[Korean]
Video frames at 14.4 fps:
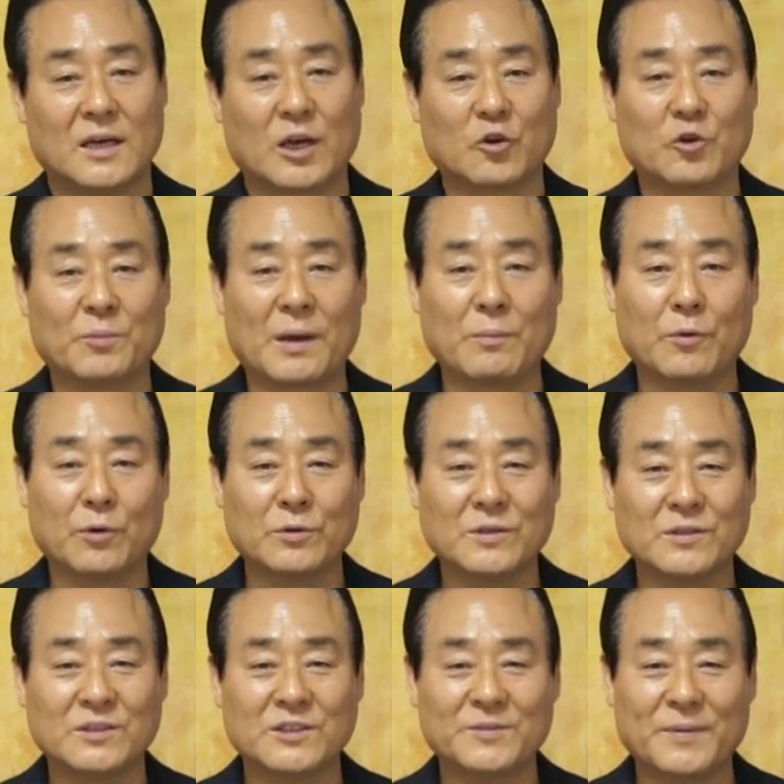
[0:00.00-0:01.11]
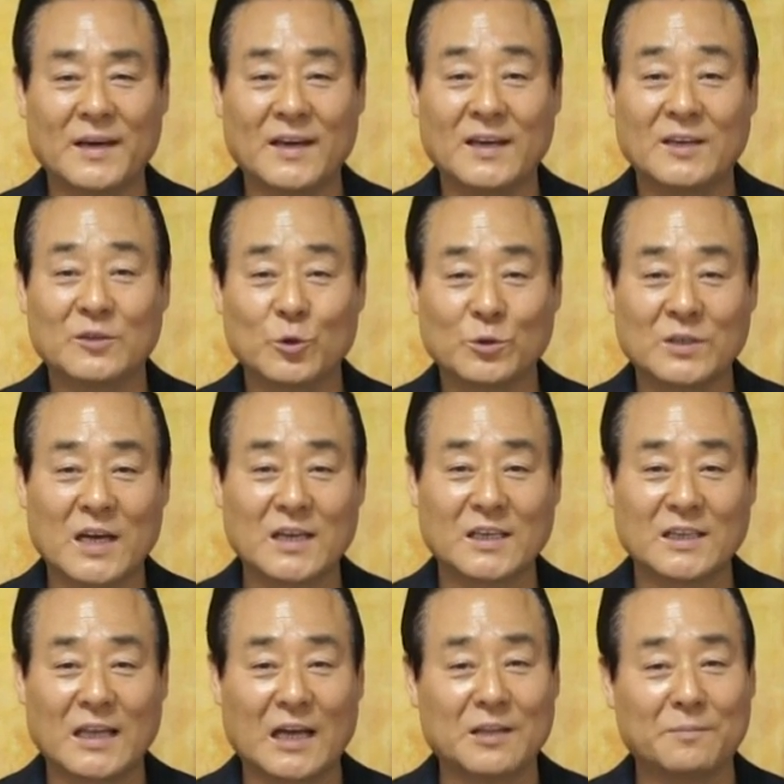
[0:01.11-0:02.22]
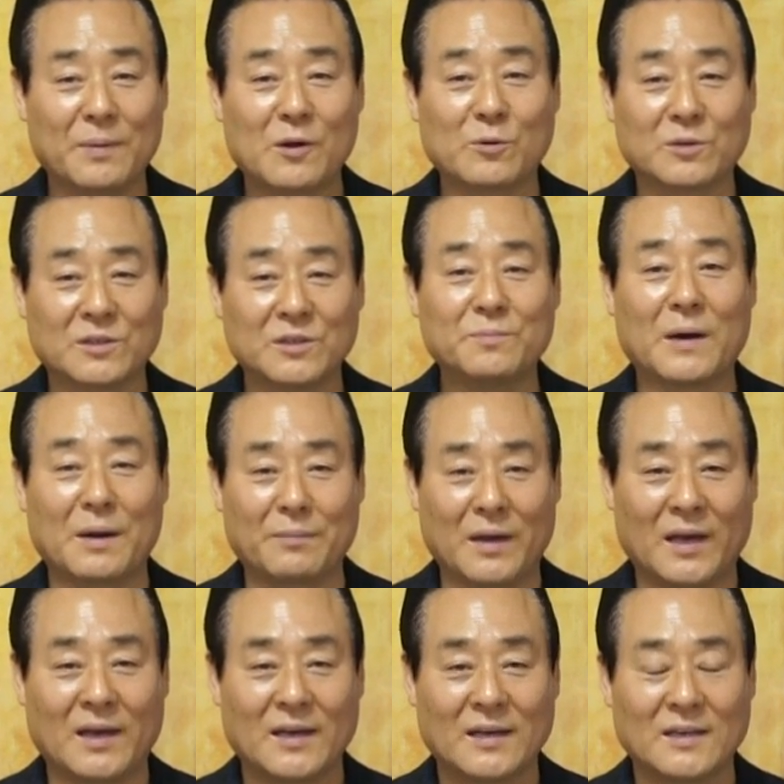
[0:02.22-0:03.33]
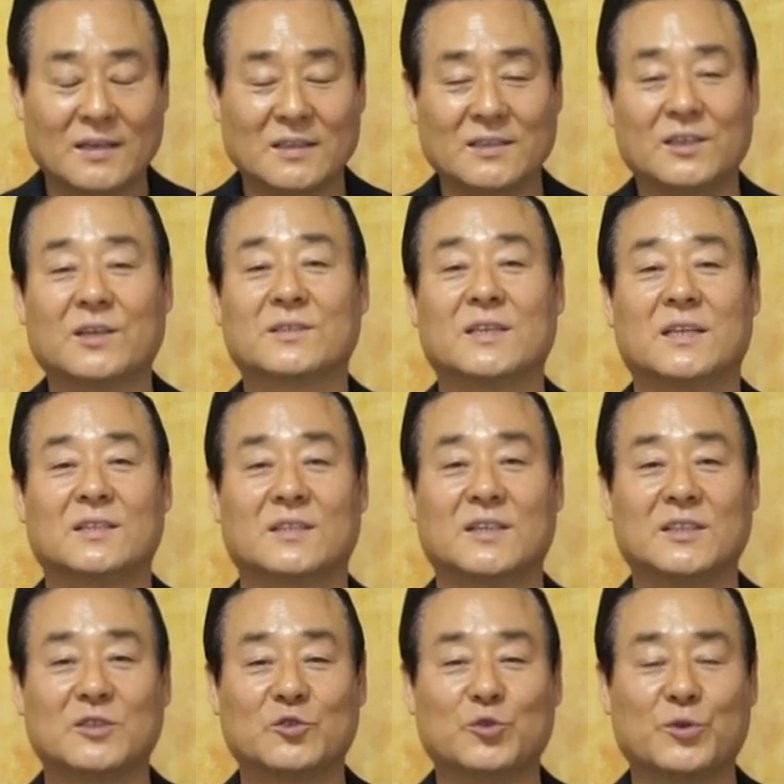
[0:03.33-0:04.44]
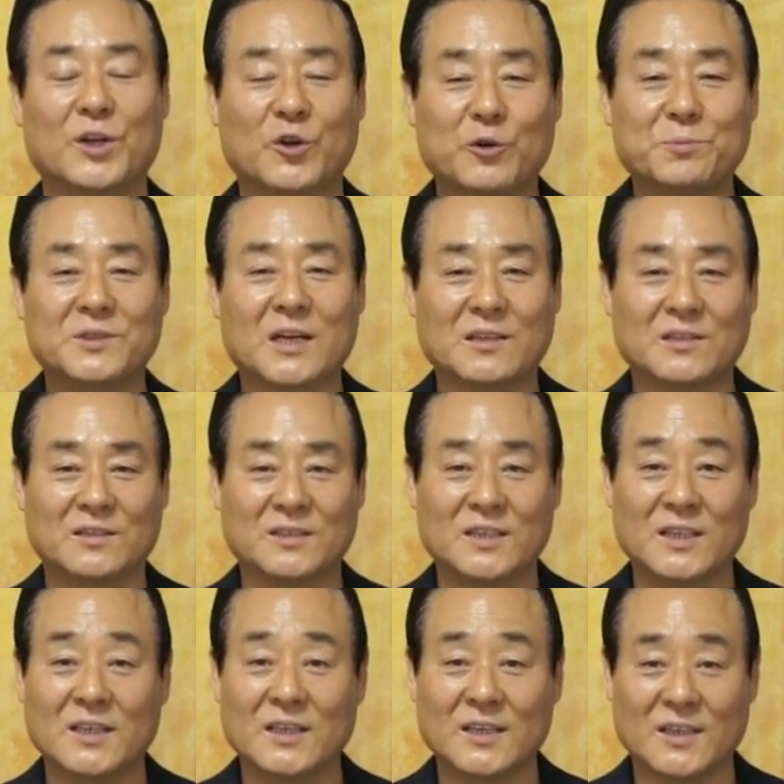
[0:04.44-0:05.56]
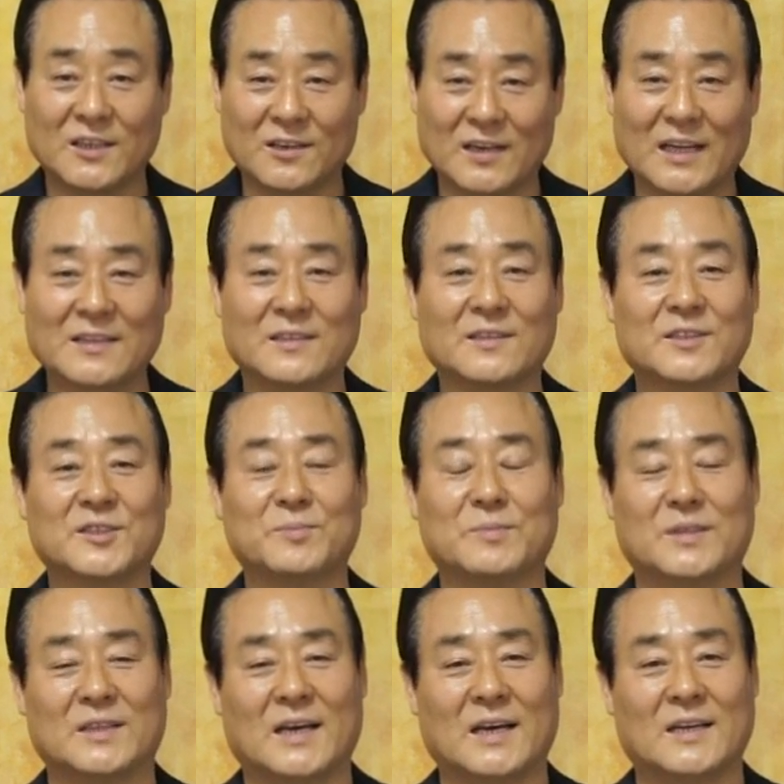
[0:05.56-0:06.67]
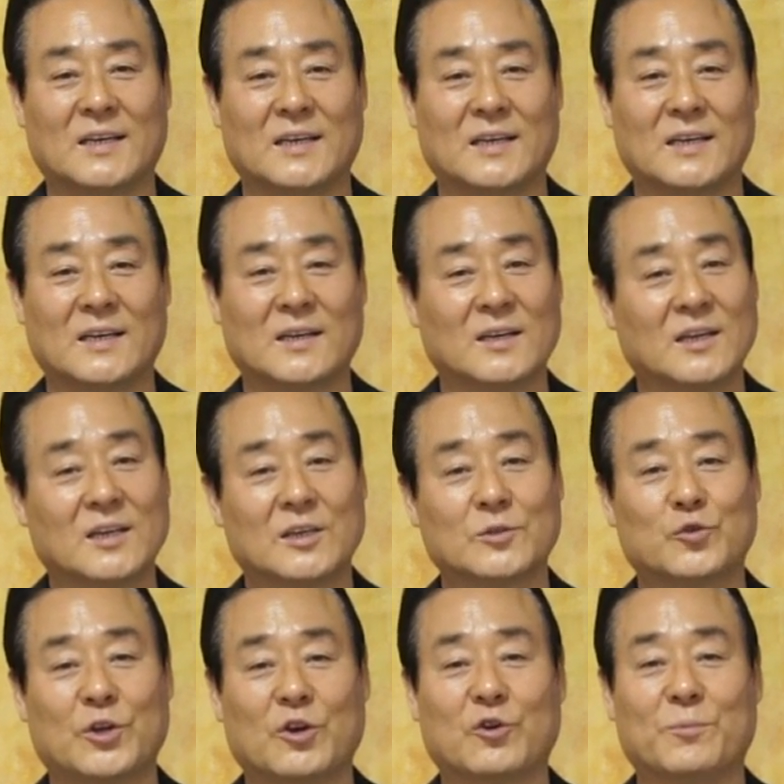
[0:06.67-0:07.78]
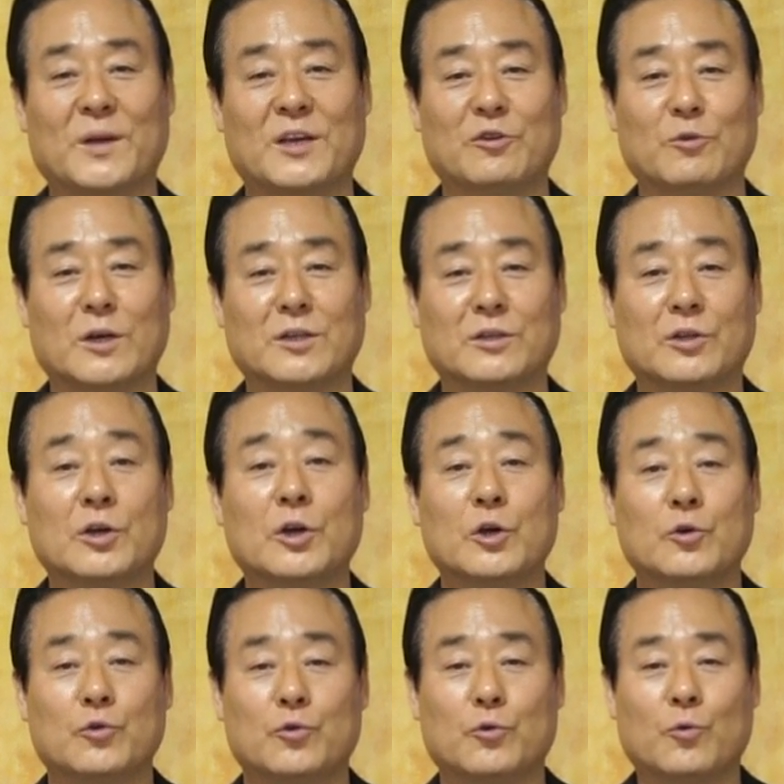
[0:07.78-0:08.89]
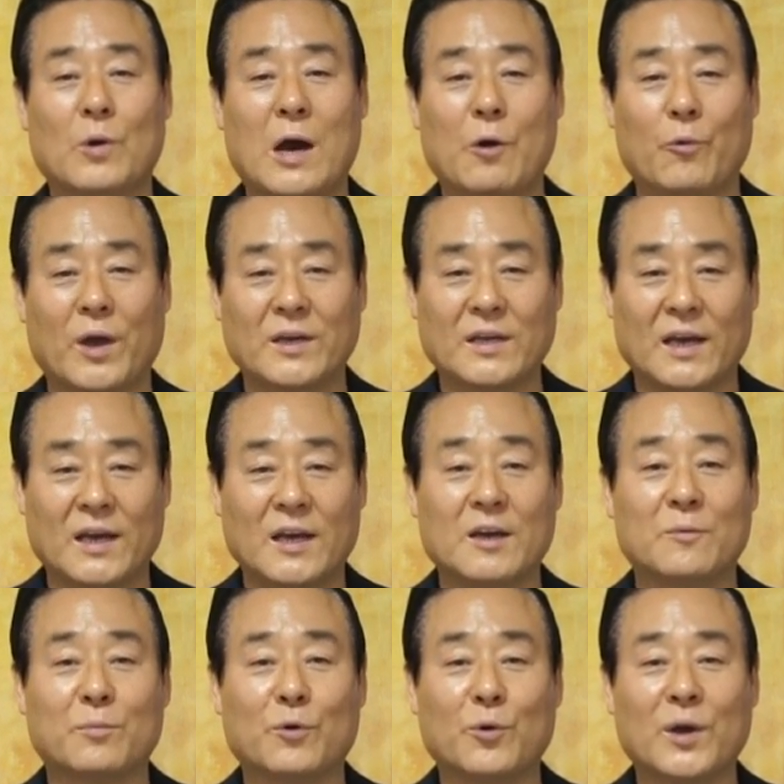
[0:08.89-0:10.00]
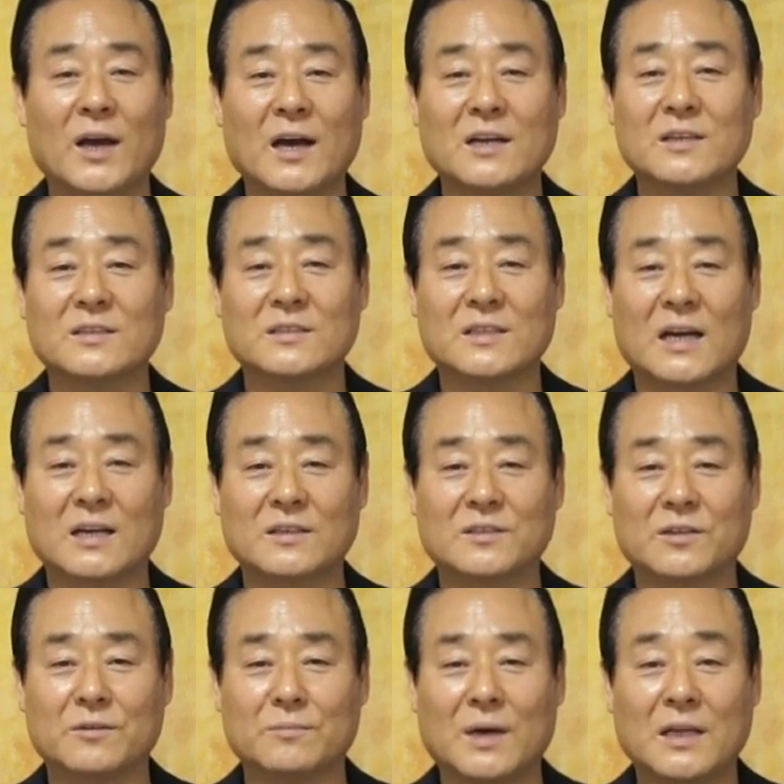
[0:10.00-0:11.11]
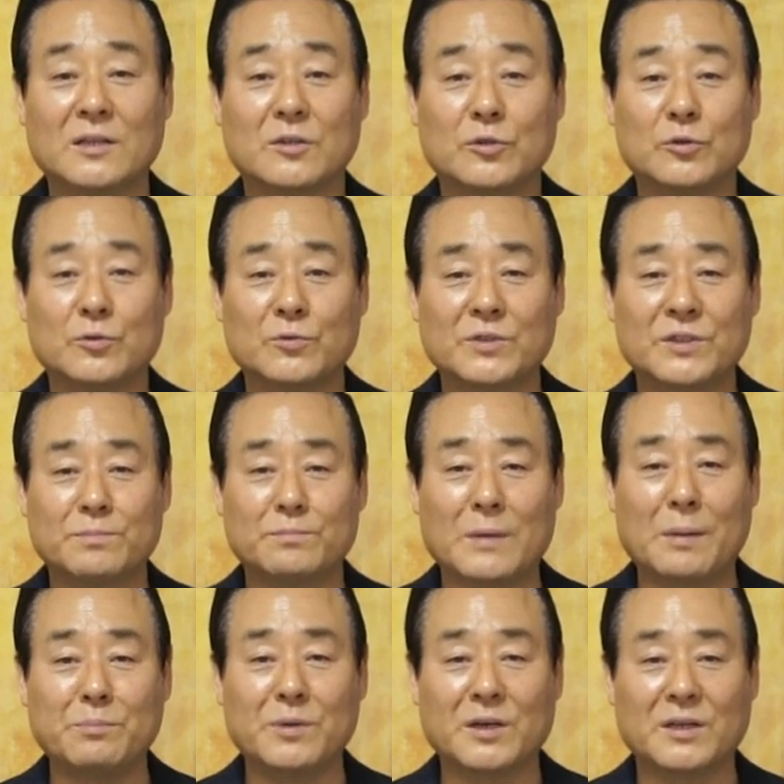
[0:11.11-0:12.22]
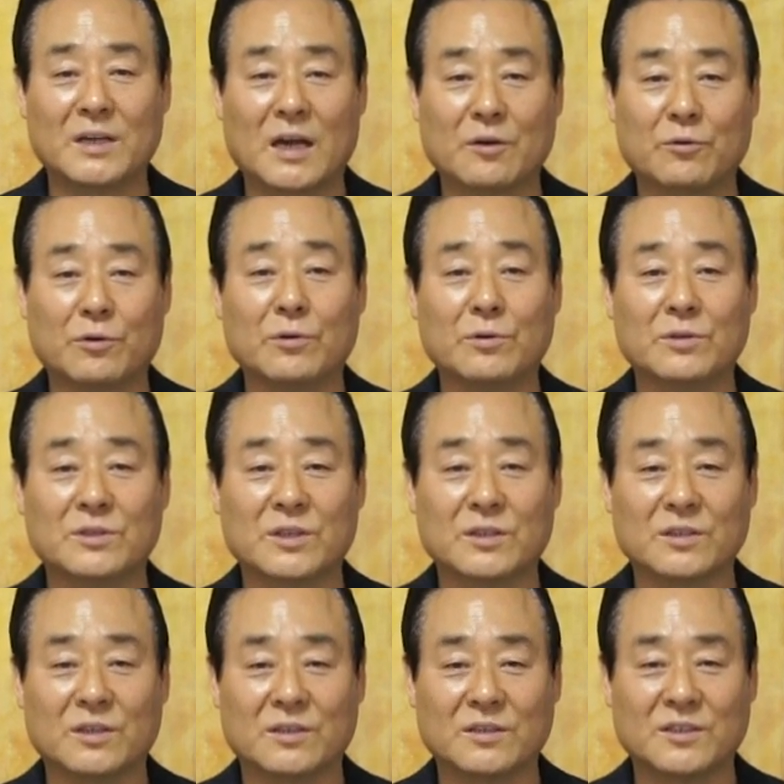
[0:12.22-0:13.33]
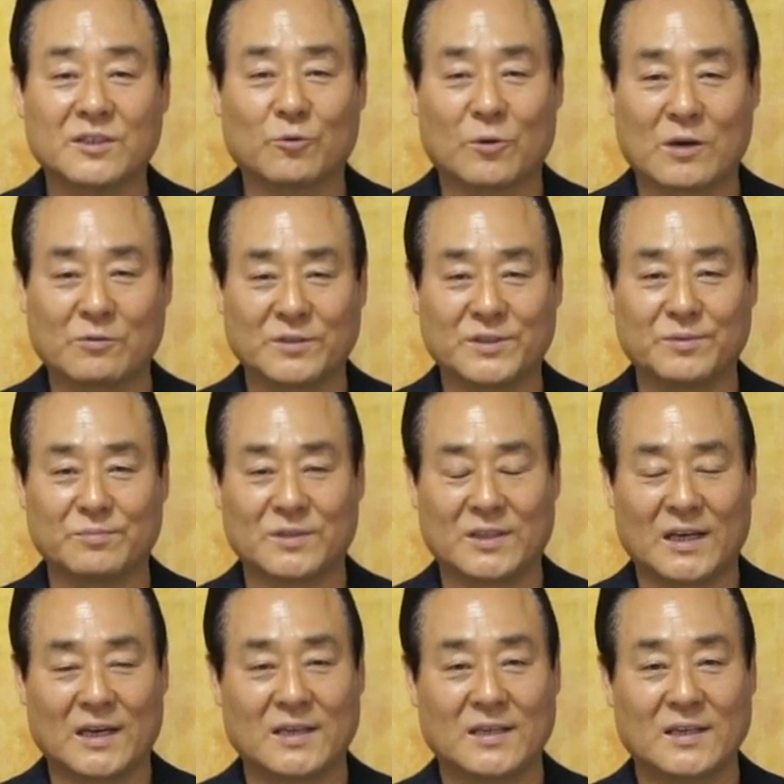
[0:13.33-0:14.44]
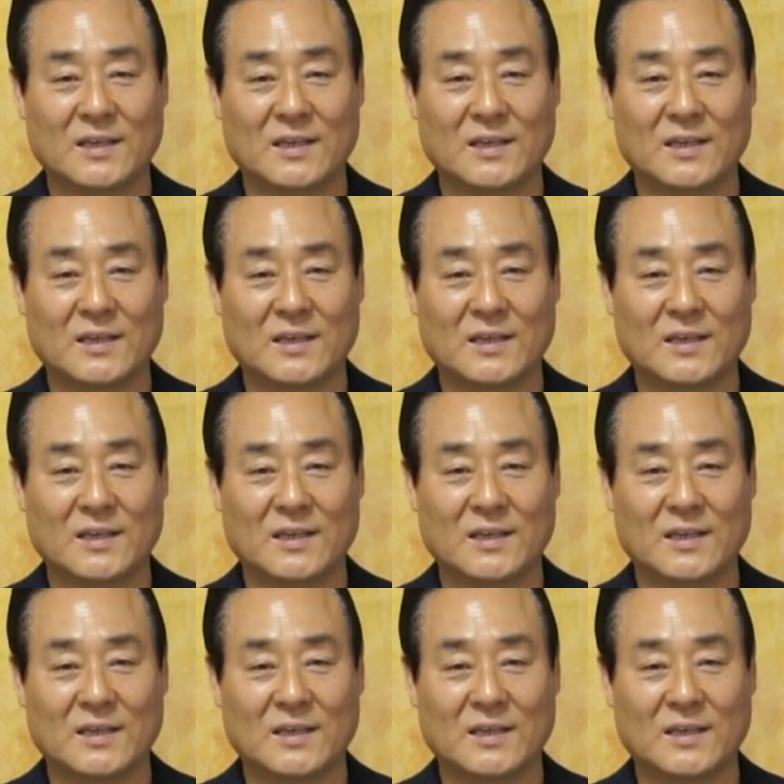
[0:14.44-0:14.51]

애굽의 모든 집에 초상이 난 바로 그 밤에 역사적인 출애굽 사건이 일어났던 것입니다. 출애굽의 인원은 유아 외에 보행하는 장정만 60만 명이라고 성경은 기록하고 있습니다.